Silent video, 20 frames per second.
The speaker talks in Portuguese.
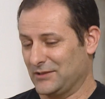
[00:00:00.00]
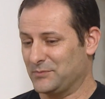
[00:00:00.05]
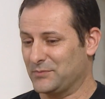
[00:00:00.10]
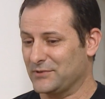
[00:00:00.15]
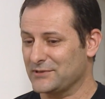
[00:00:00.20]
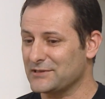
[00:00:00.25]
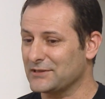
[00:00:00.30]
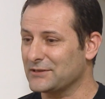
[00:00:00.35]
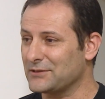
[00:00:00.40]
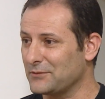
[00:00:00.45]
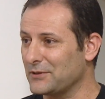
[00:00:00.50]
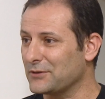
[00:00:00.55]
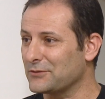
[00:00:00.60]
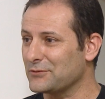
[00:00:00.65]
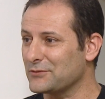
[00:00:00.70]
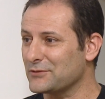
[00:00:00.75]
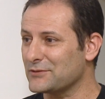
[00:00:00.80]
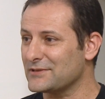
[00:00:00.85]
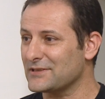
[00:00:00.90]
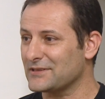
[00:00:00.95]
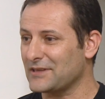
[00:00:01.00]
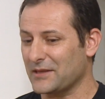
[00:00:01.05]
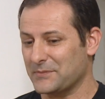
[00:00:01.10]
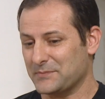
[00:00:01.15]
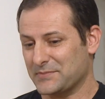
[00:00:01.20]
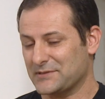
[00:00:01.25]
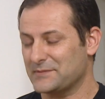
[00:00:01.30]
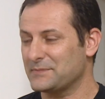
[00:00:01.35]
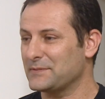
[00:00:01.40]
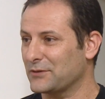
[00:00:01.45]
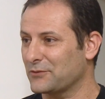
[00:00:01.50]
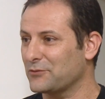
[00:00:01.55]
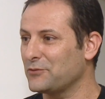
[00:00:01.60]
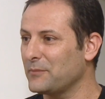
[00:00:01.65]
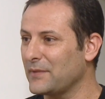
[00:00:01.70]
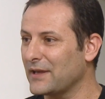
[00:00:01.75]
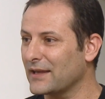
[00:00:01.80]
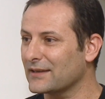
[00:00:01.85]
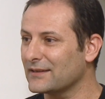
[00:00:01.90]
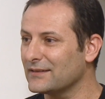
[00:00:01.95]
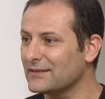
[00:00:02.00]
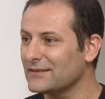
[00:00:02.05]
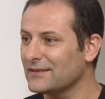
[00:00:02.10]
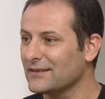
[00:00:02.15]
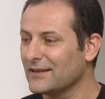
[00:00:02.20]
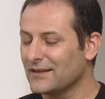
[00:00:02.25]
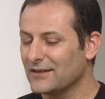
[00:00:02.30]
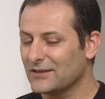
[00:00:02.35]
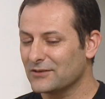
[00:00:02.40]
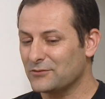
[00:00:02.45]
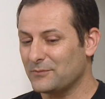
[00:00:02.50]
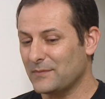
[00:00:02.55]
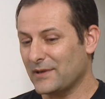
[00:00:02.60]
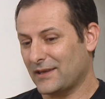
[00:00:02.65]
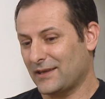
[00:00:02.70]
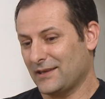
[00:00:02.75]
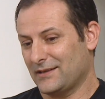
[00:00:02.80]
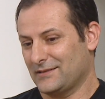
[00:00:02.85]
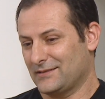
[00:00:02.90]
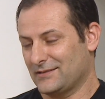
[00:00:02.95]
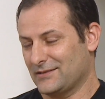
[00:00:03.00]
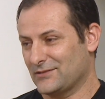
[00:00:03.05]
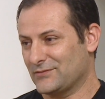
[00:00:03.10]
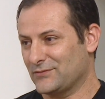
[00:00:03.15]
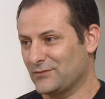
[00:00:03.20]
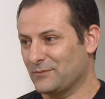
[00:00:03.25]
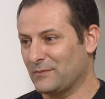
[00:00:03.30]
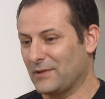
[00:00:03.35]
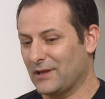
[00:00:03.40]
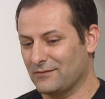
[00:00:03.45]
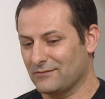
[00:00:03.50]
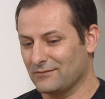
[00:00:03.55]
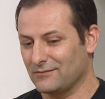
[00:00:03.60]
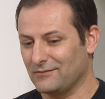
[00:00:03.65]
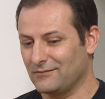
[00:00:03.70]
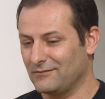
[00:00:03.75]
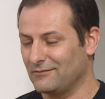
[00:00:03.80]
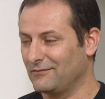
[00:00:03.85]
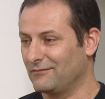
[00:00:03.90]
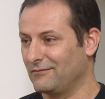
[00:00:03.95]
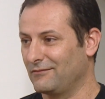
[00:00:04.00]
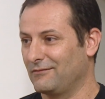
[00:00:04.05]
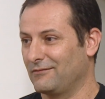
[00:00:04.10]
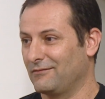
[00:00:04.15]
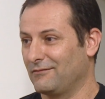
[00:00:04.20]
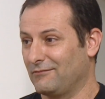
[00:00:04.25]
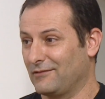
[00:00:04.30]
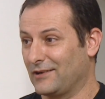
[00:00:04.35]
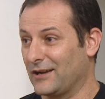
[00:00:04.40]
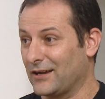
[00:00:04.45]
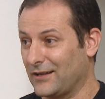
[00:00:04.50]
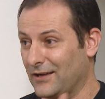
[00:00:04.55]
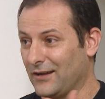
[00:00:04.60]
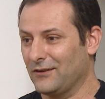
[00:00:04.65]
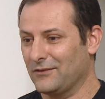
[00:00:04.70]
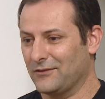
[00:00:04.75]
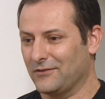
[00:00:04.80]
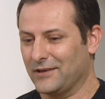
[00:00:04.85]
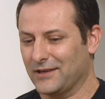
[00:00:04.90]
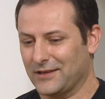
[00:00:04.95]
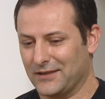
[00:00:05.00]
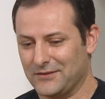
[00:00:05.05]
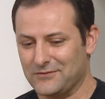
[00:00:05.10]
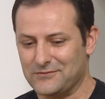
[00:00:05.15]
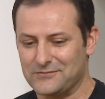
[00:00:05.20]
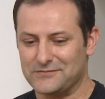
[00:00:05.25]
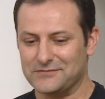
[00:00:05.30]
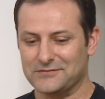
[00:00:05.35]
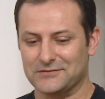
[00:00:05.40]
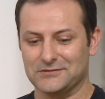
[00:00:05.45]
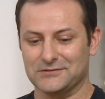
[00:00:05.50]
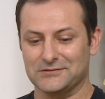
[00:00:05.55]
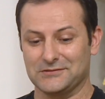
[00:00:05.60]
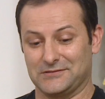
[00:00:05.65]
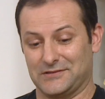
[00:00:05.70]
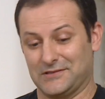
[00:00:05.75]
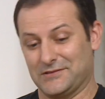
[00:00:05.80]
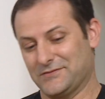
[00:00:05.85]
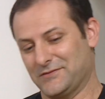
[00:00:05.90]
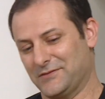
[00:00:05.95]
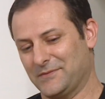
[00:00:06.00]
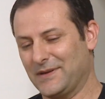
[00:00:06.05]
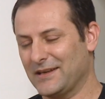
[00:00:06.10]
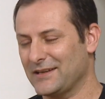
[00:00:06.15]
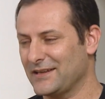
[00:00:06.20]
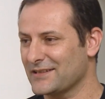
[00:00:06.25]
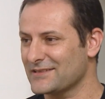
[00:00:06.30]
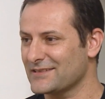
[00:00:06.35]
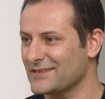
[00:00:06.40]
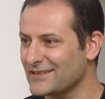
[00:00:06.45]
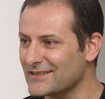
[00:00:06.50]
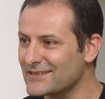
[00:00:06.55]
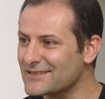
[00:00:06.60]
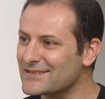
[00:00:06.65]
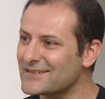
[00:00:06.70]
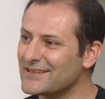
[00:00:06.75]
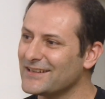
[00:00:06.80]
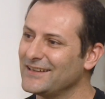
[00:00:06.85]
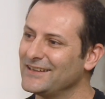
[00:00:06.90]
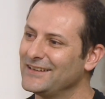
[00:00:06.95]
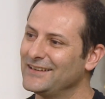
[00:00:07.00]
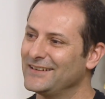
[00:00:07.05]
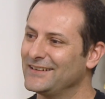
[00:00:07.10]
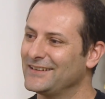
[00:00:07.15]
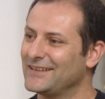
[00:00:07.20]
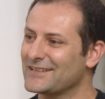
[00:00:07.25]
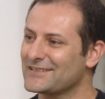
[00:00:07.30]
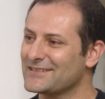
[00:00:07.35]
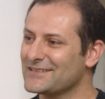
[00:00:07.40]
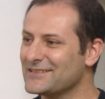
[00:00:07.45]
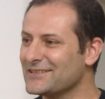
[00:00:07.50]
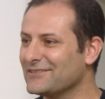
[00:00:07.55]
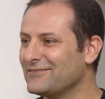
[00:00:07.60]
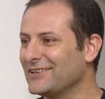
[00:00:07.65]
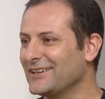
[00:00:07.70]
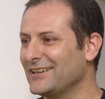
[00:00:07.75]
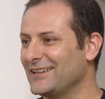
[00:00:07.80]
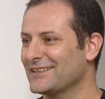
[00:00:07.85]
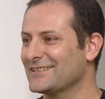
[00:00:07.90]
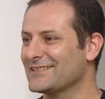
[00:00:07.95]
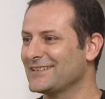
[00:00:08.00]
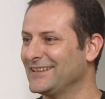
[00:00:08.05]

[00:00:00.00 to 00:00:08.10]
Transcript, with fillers: E depois então a curiosidade de perceber como é que, como é que era transformado o, o cacau, não é? Que é um fruto, transformar nestas nestas iguarias.